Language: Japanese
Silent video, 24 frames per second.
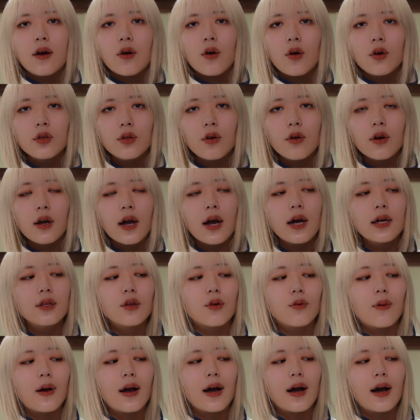この
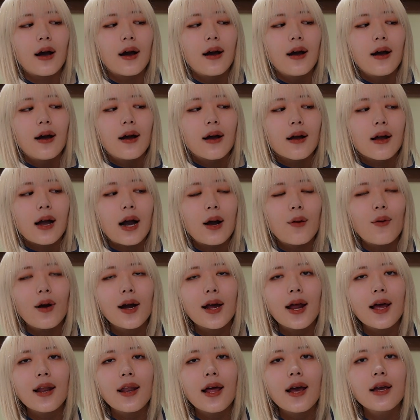カードは、変
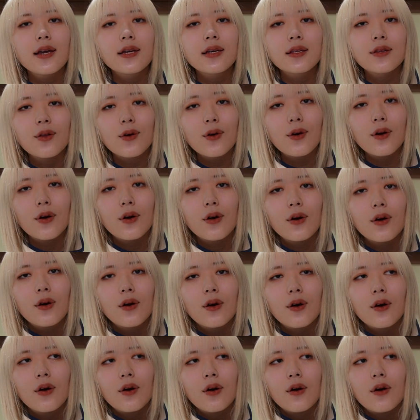わらない人
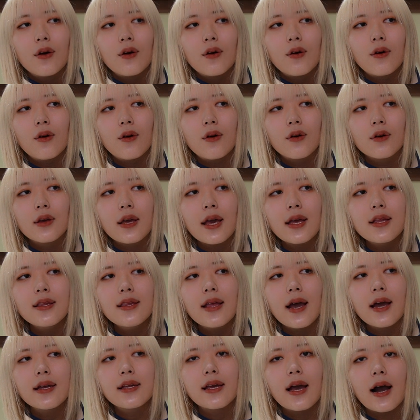現
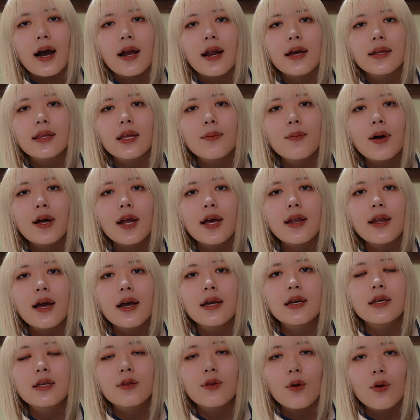代に改まらな
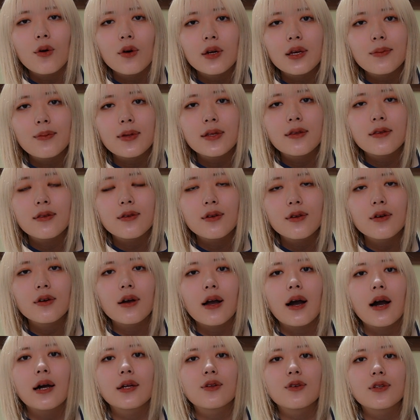い人を意味する
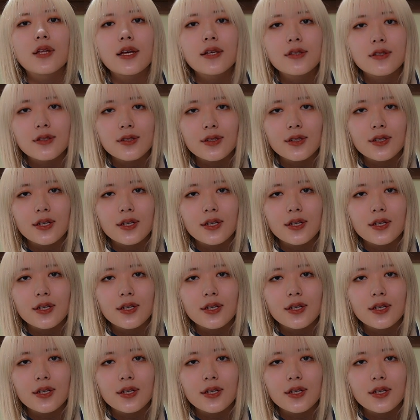カードです。